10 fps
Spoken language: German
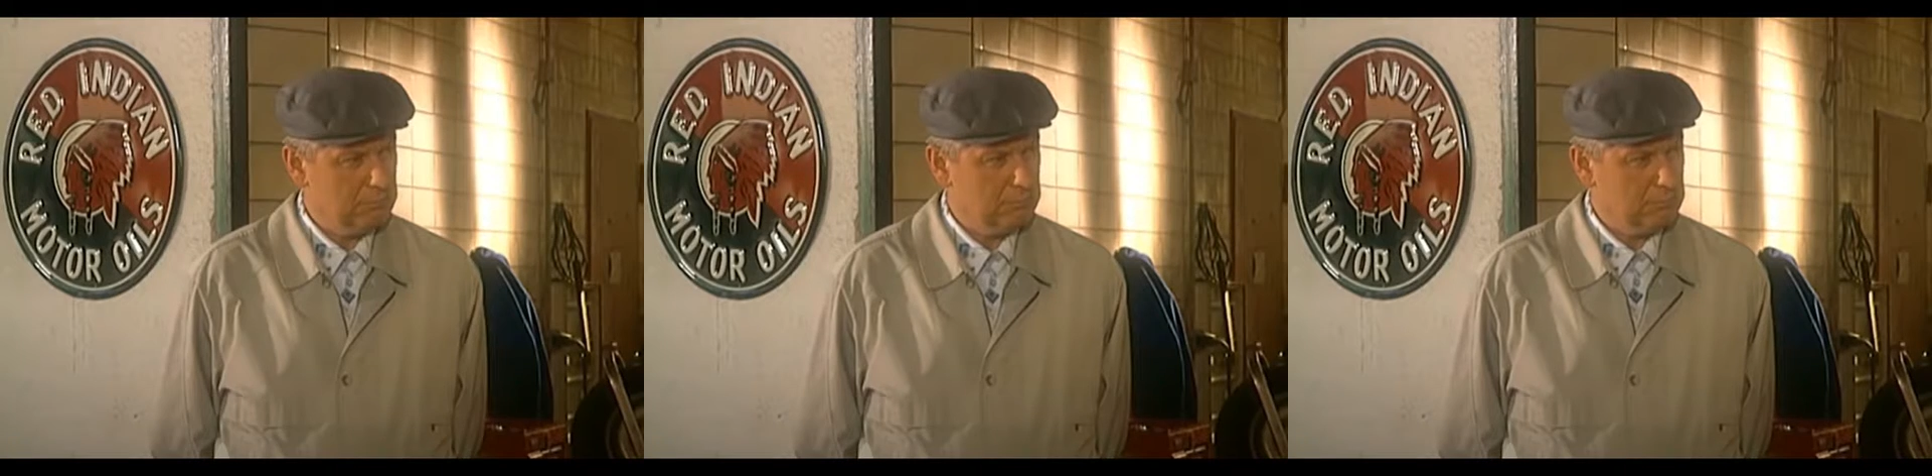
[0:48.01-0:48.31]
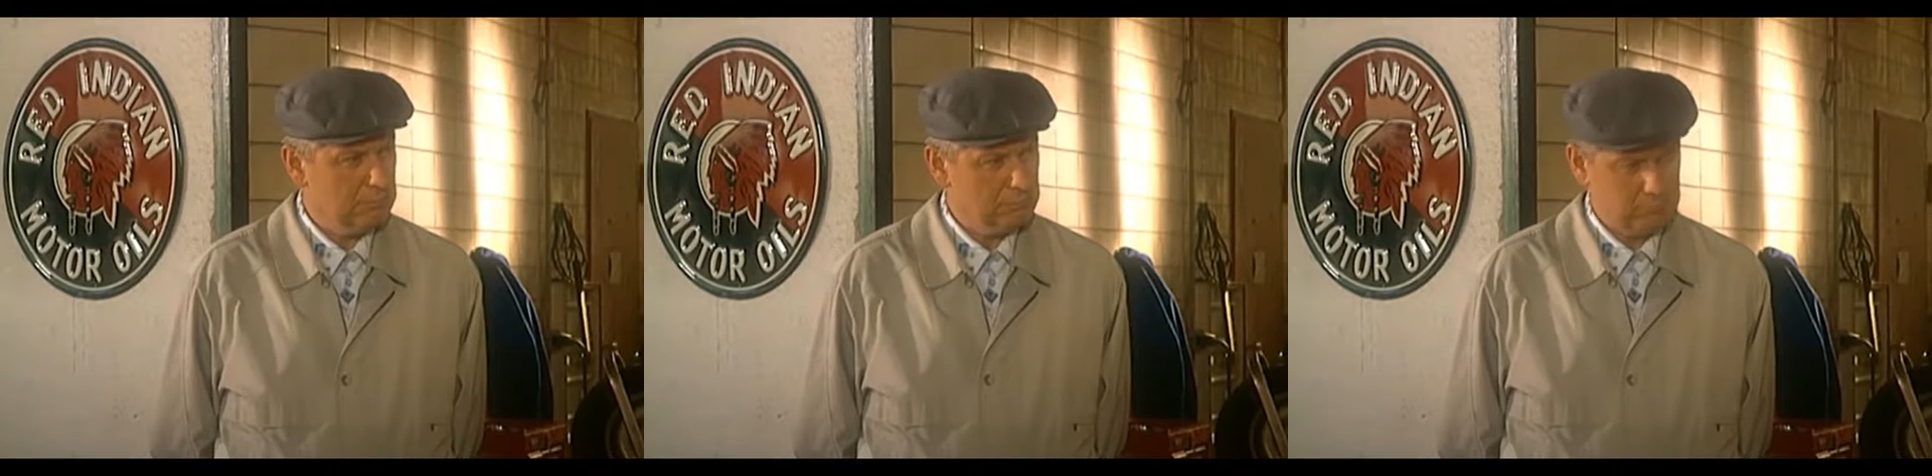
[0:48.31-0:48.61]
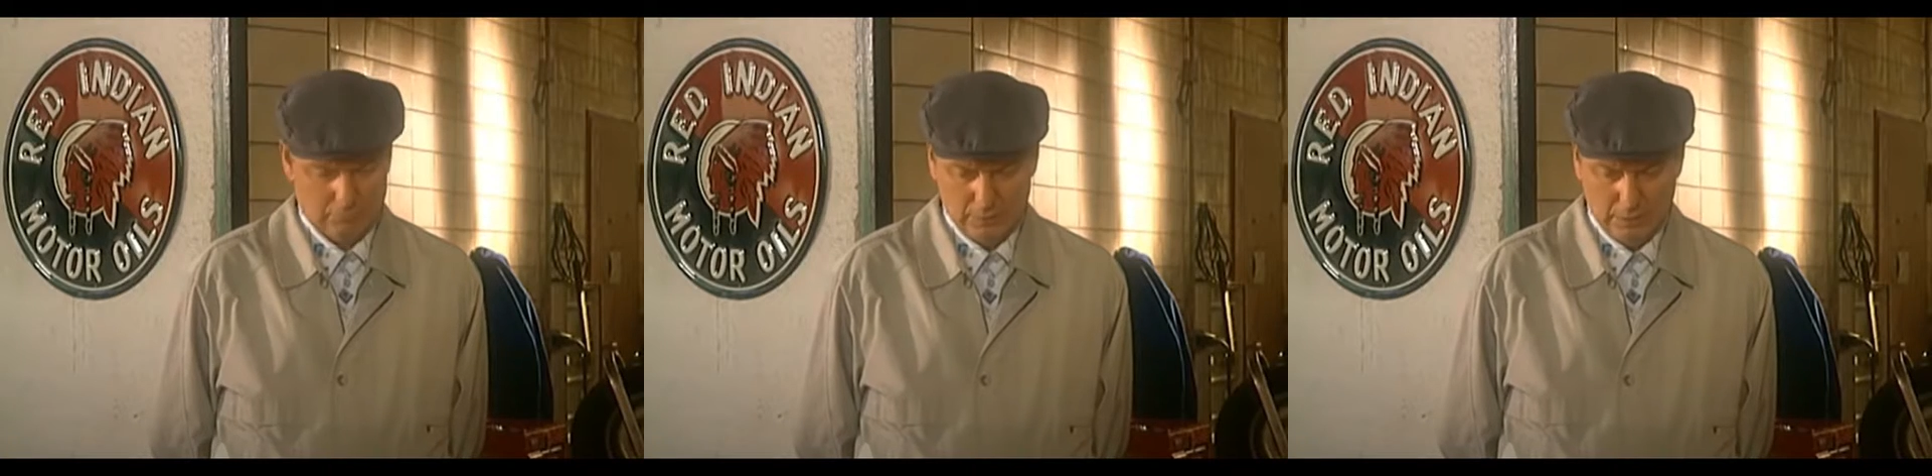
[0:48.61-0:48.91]
Mark.
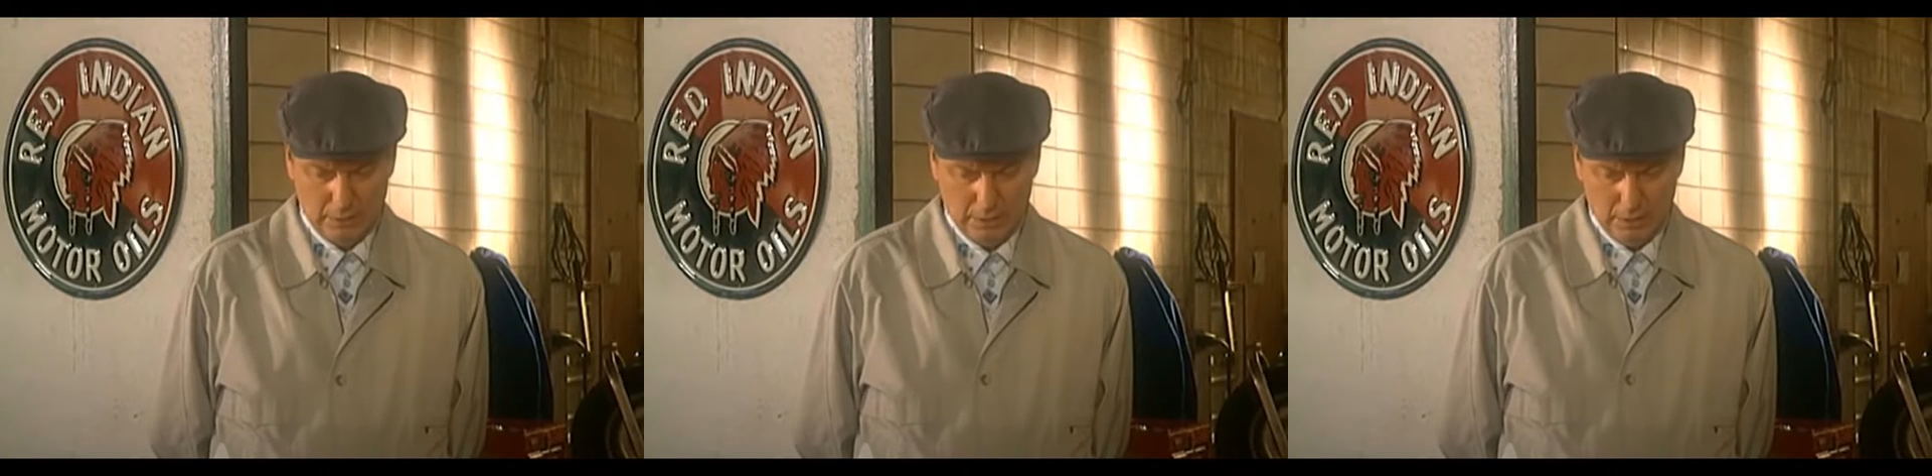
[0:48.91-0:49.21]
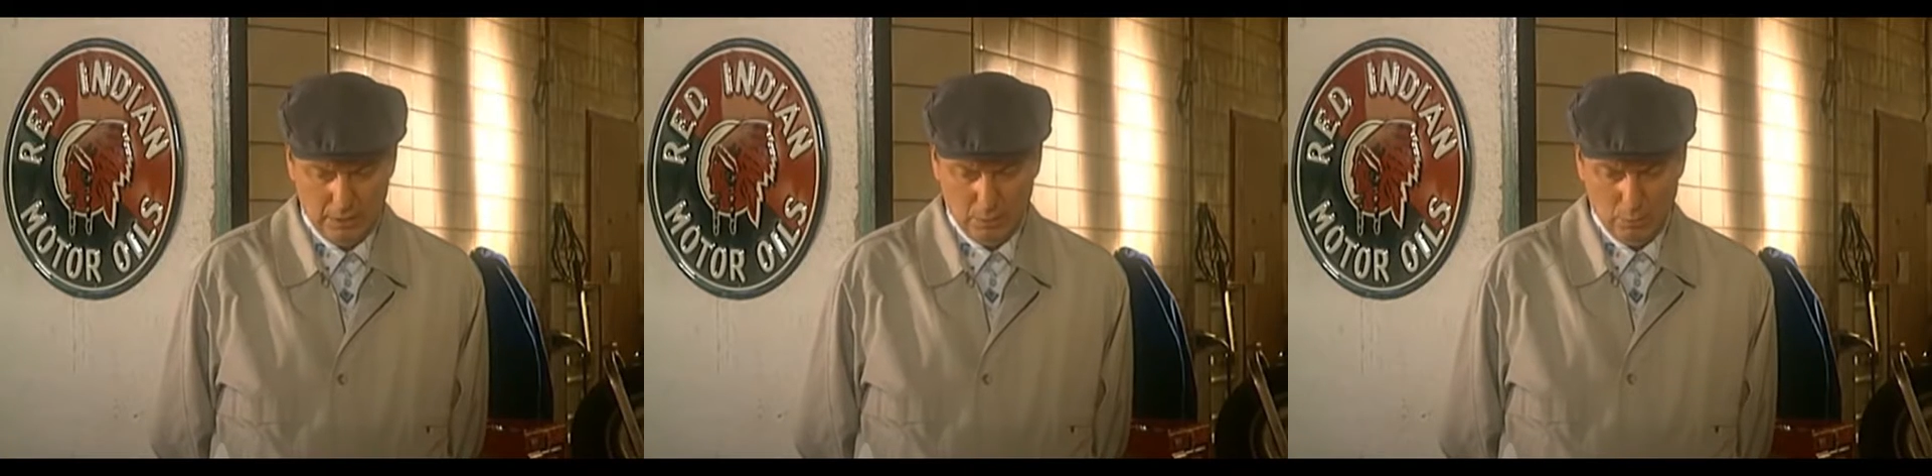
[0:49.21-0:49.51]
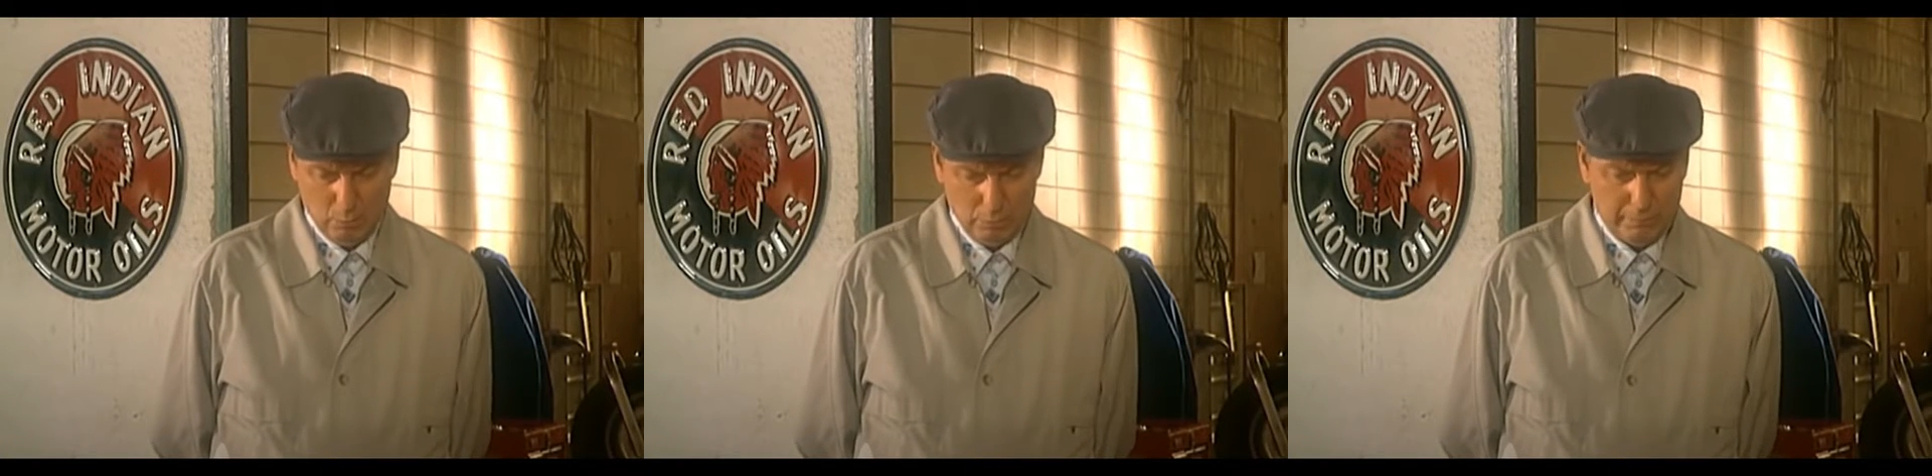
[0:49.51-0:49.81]

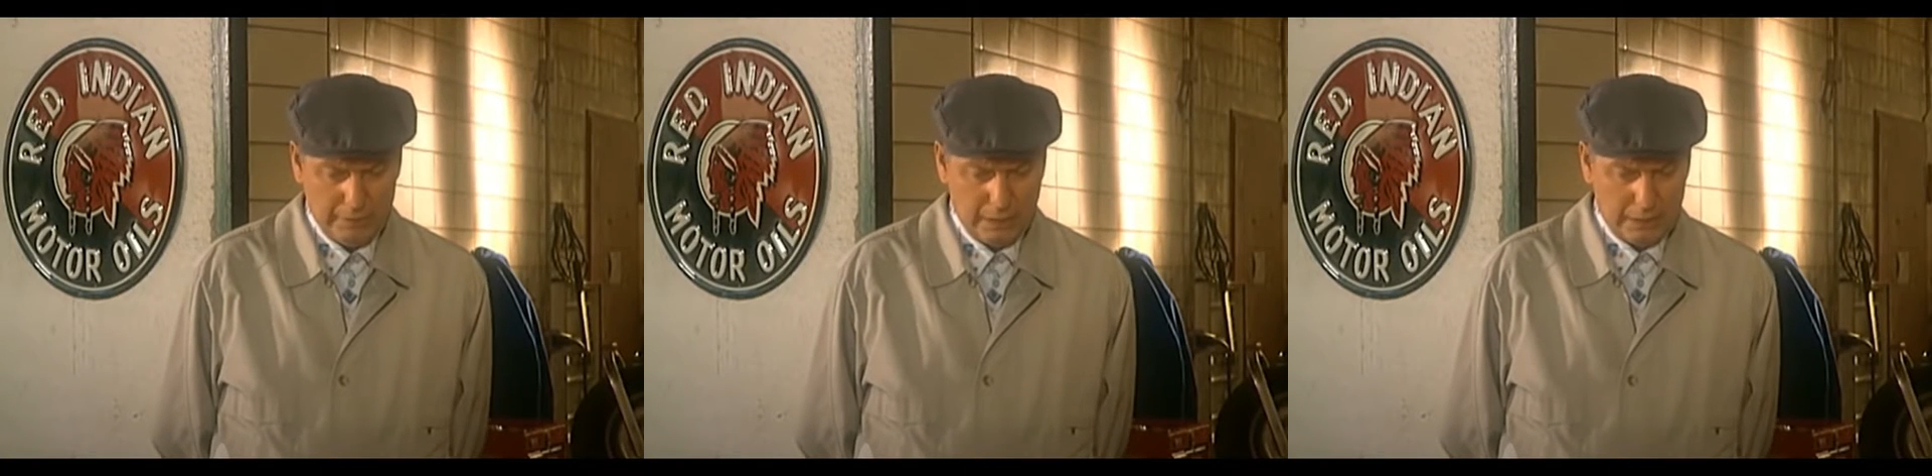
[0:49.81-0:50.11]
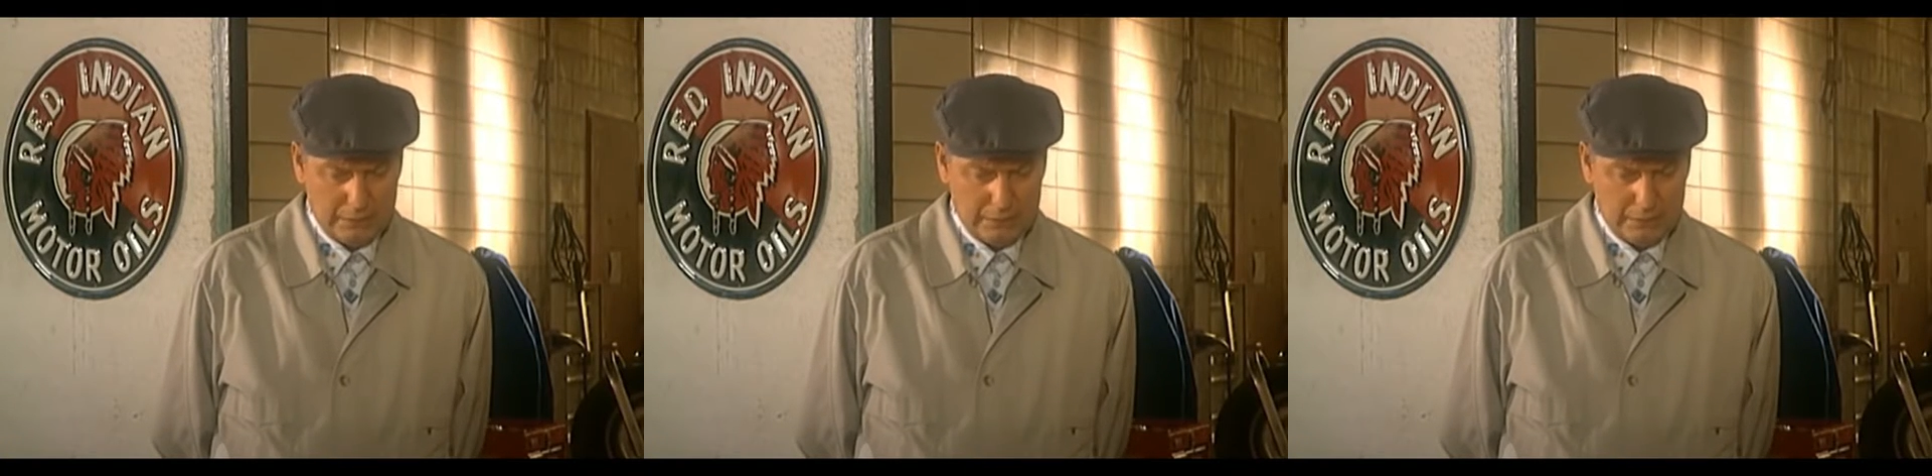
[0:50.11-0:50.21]
Und wie lange